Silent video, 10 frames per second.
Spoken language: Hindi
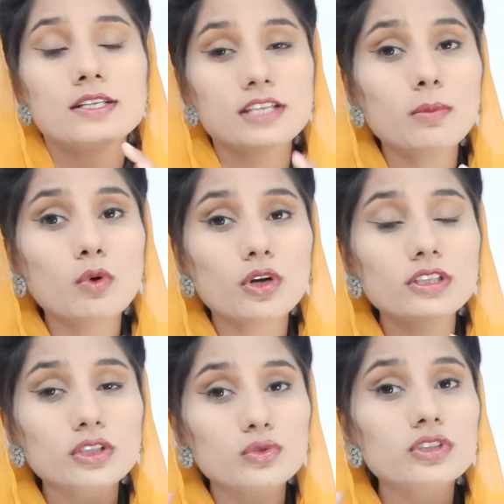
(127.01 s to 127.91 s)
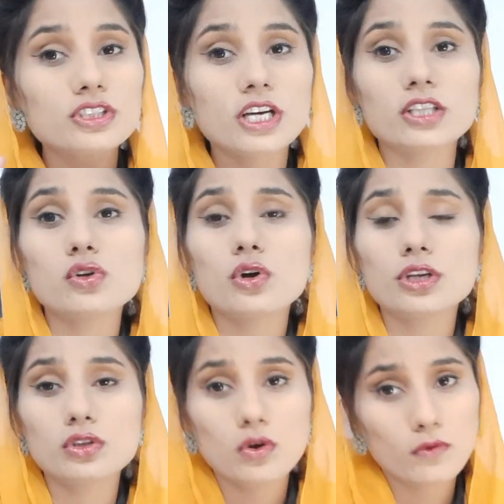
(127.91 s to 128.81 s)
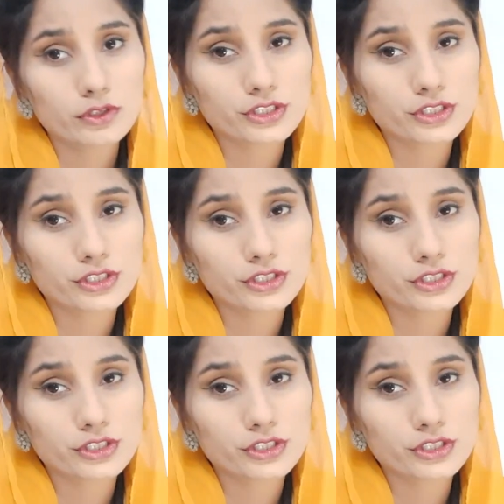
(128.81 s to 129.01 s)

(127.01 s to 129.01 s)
जब औरत की दूसरी शादी होगी तो वो